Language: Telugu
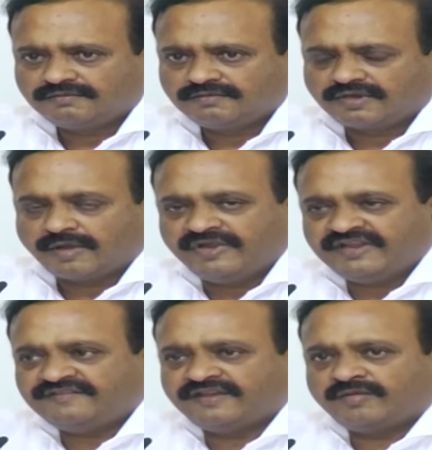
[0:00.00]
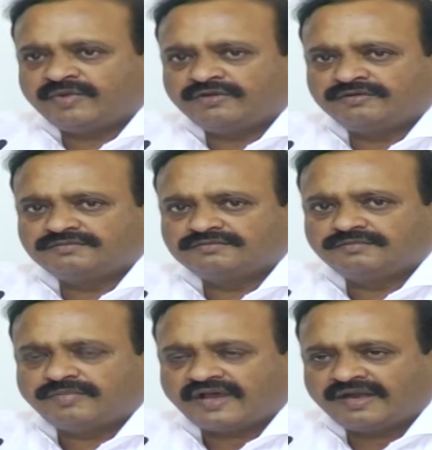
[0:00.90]
కమిటీ చైర్మను
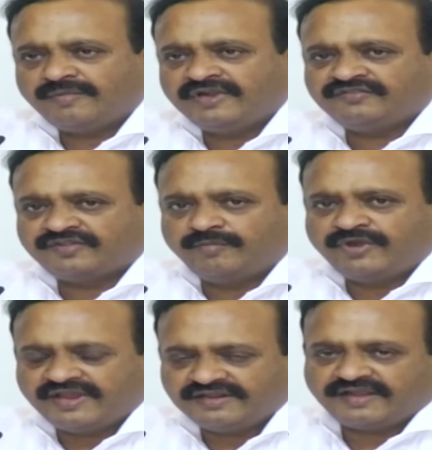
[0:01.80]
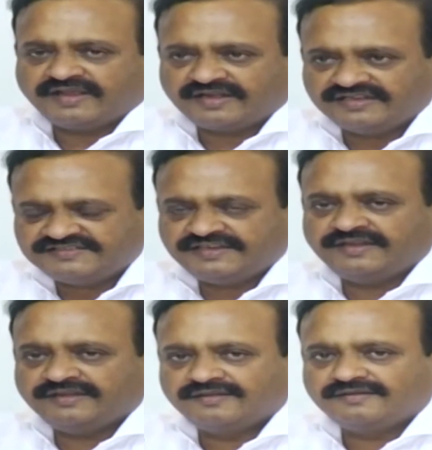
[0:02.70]
పార్లమెంటు సభ్యుడైన దగ్గర నుంచి
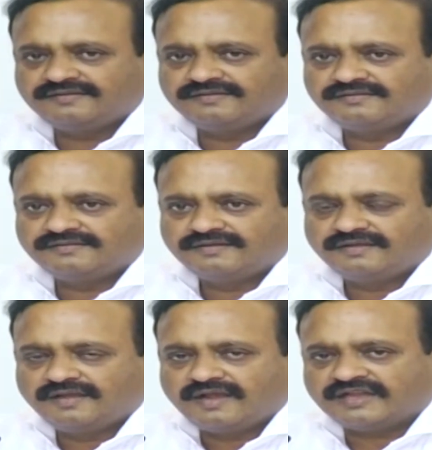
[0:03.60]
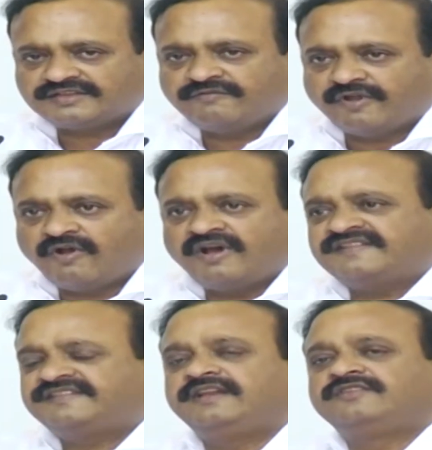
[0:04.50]
అతని
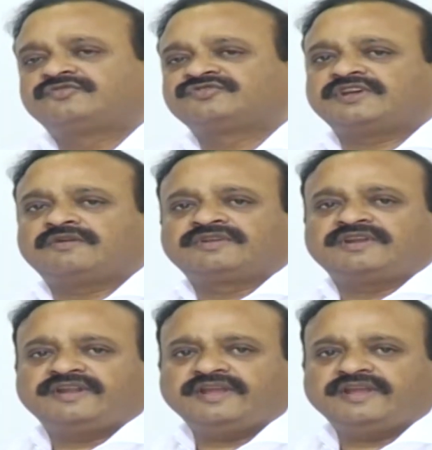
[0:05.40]
వ్యవహారశైలి చూస్తూ ఉంటంటే